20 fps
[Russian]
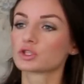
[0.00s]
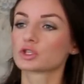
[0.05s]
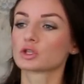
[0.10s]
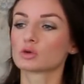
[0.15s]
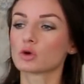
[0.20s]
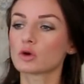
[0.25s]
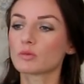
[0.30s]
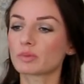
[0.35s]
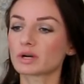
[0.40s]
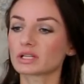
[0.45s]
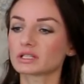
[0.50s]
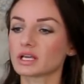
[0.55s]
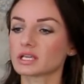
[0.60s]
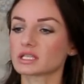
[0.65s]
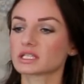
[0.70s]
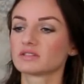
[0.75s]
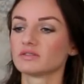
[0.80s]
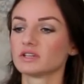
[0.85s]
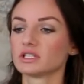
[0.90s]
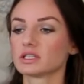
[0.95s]
ценой
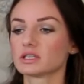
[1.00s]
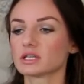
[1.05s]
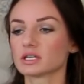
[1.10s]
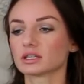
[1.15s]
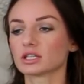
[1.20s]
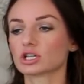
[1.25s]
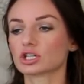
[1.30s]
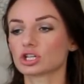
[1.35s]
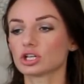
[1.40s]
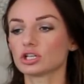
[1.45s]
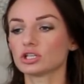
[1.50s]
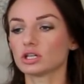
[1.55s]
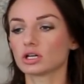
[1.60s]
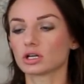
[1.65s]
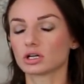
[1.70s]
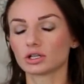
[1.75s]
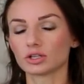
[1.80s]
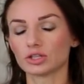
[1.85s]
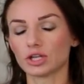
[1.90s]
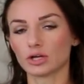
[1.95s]
протаскивать эти отношения
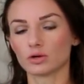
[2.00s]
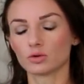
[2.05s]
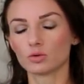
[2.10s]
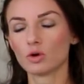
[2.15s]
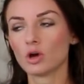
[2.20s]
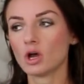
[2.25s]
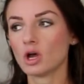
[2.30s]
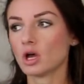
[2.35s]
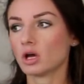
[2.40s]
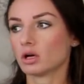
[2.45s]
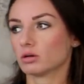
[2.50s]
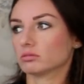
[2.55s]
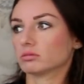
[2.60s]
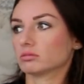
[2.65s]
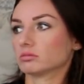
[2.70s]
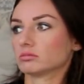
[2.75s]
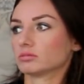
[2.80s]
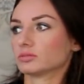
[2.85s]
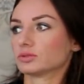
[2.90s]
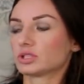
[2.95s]
к алтарю,
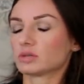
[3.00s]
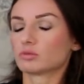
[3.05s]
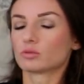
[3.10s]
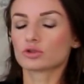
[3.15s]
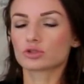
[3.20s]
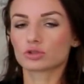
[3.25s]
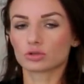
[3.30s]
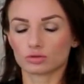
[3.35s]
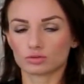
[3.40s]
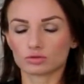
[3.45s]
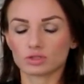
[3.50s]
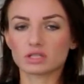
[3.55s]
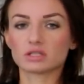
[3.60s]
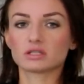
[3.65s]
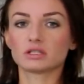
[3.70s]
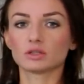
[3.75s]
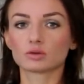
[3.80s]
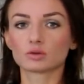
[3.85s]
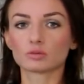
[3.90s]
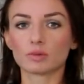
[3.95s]
потому что ну, у нас
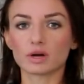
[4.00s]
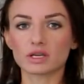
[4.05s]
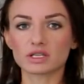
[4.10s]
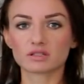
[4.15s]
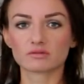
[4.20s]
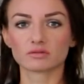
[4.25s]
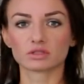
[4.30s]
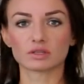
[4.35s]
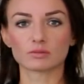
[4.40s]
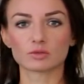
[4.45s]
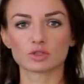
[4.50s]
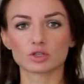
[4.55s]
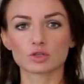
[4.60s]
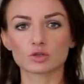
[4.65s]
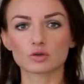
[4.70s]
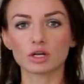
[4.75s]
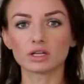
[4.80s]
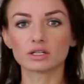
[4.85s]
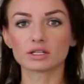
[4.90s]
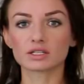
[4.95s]
нет базовой там,
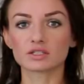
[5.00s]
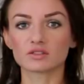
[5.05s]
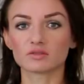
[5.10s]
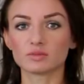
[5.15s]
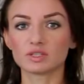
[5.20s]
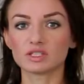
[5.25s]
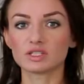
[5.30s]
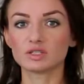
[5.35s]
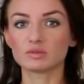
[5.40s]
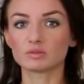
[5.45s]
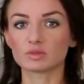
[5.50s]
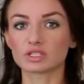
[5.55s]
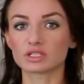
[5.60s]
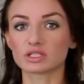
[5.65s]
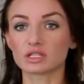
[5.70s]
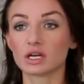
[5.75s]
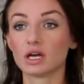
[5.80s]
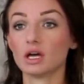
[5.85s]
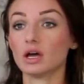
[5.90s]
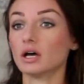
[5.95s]
сексуальной
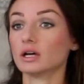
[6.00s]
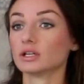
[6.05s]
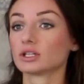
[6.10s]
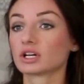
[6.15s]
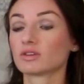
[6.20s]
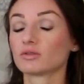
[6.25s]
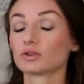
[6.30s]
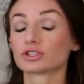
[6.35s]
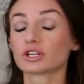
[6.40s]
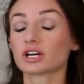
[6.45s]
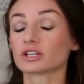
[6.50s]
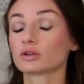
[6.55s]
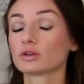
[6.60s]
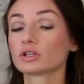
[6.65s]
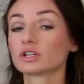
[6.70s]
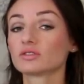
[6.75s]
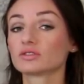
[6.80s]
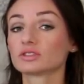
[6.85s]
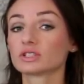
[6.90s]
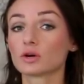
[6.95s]
совместимости. Так вот, как
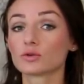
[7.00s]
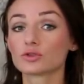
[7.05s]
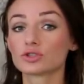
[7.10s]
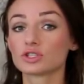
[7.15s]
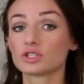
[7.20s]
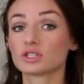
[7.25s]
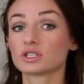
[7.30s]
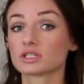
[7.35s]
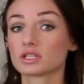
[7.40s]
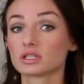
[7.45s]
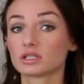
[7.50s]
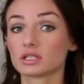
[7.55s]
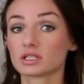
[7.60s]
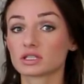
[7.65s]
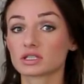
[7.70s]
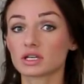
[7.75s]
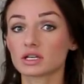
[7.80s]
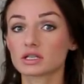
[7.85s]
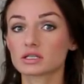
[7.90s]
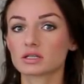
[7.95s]
только вы научитесь ценить
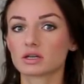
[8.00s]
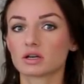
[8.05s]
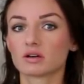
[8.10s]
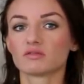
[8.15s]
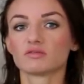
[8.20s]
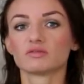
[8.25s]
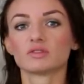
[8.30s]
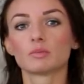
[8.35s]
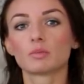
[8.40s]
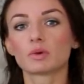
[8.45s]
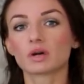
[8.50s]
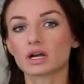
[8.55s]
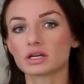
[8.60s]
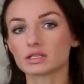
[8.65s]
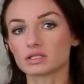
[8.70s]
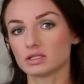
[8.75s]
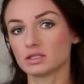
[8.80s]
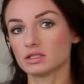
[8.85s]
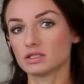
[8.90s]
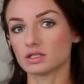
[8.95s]
секс, вы
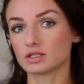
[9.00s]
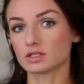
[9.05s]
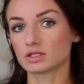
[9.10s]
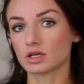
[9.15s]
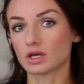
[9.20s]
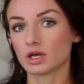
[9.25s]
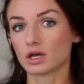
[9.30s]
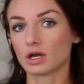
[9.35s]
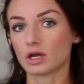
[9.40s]
поразитесь,